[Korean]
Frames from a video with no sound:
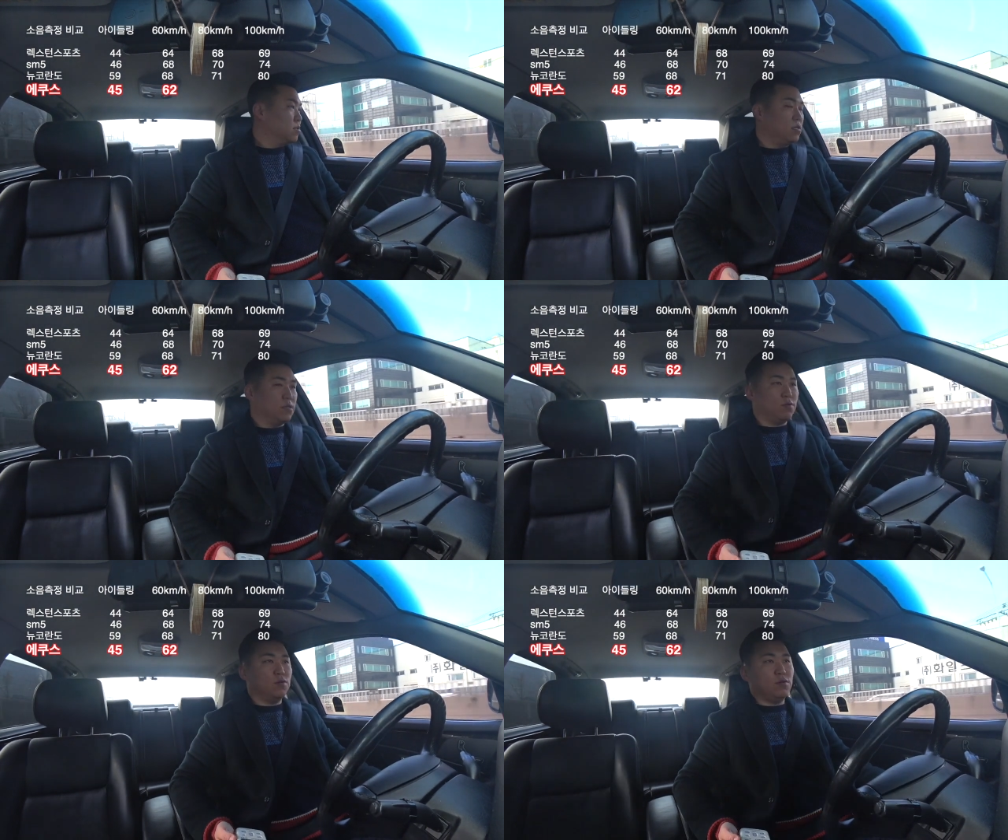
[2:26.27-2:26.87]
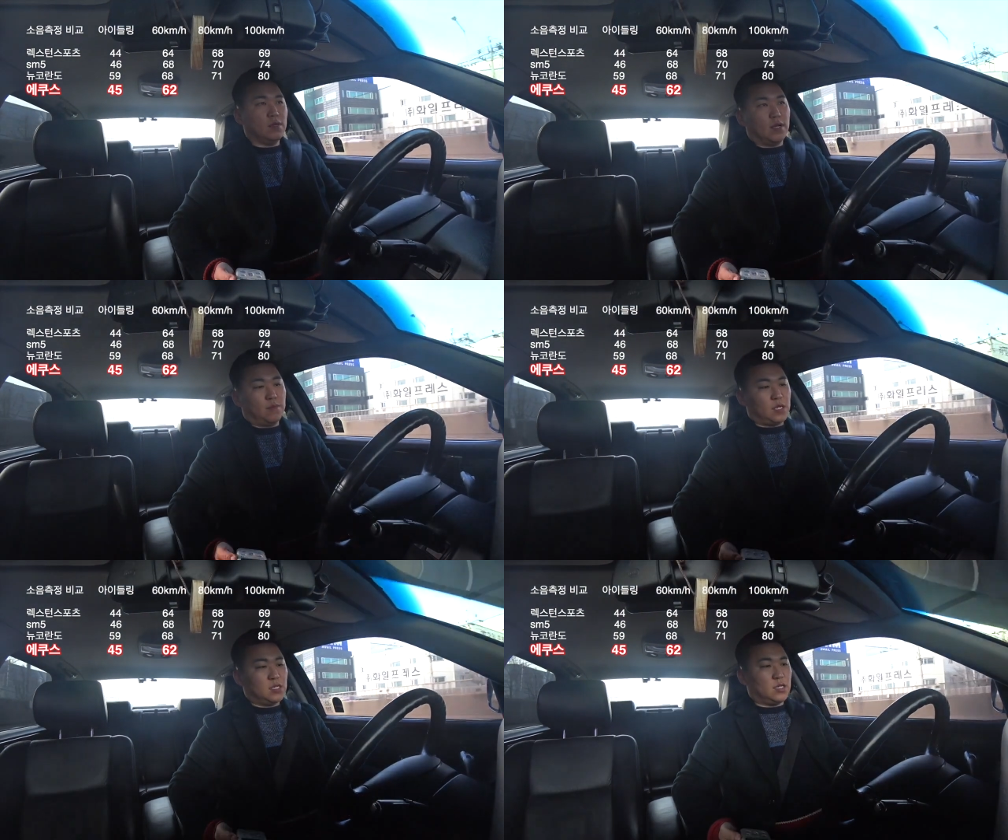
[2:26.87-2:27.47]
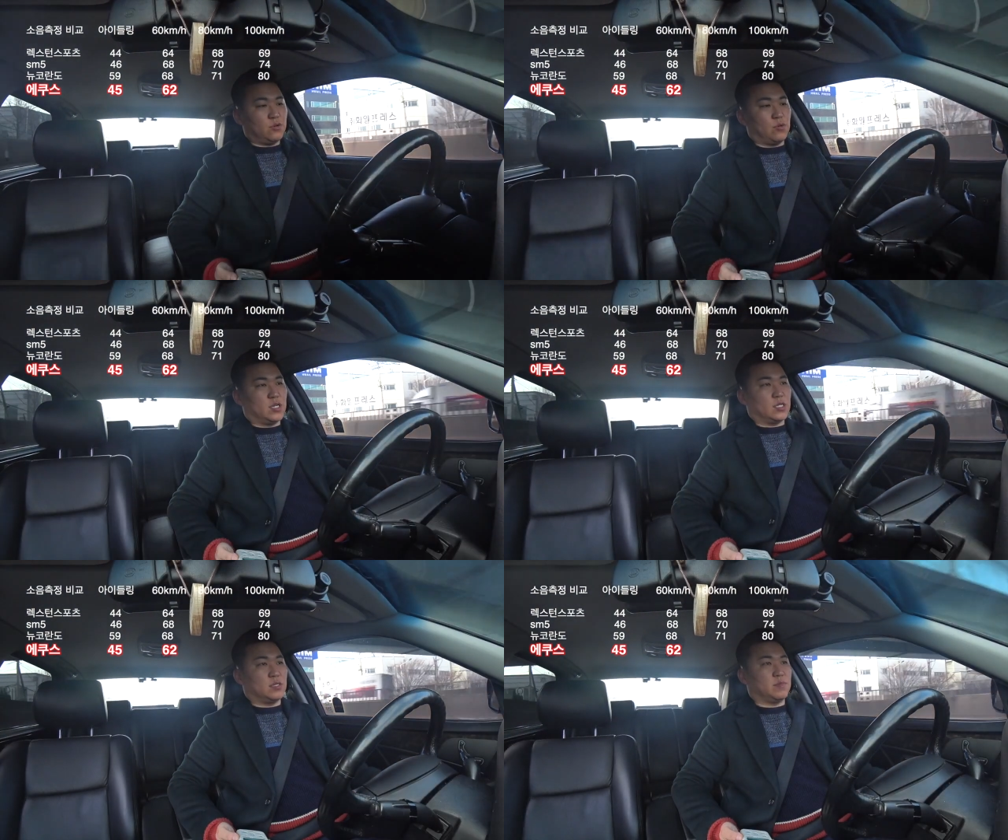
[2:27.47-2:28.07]
그리고 팔십 킬로미터
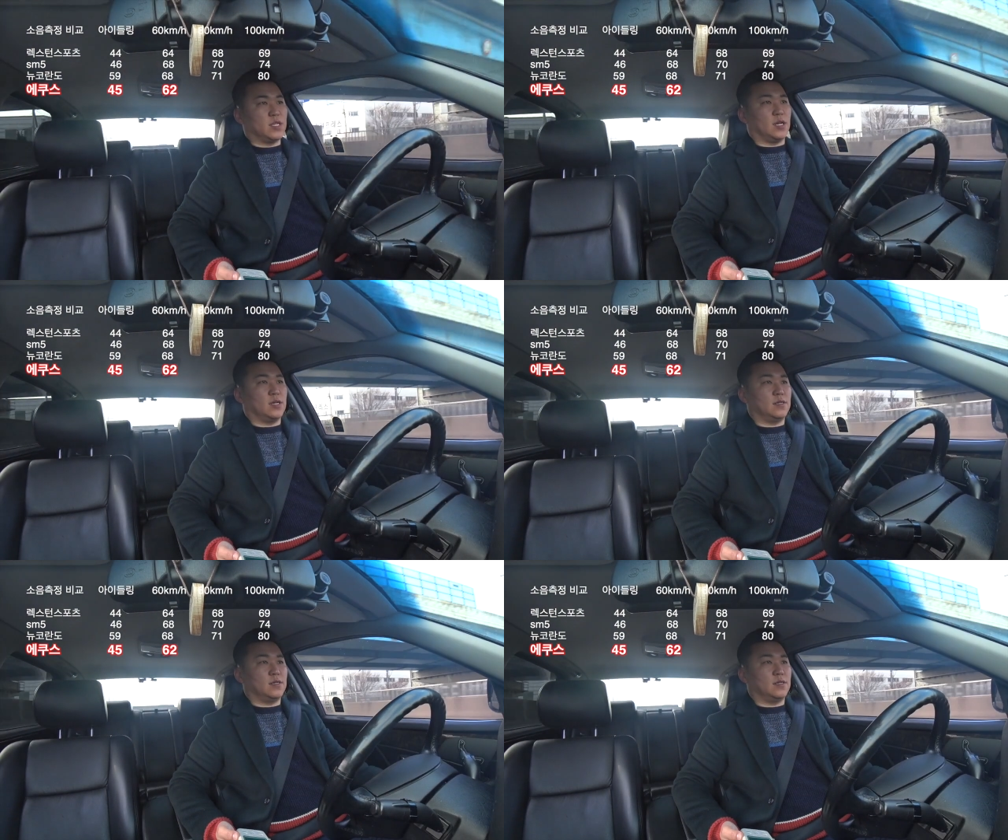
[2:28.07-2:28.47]
올리겠습니다.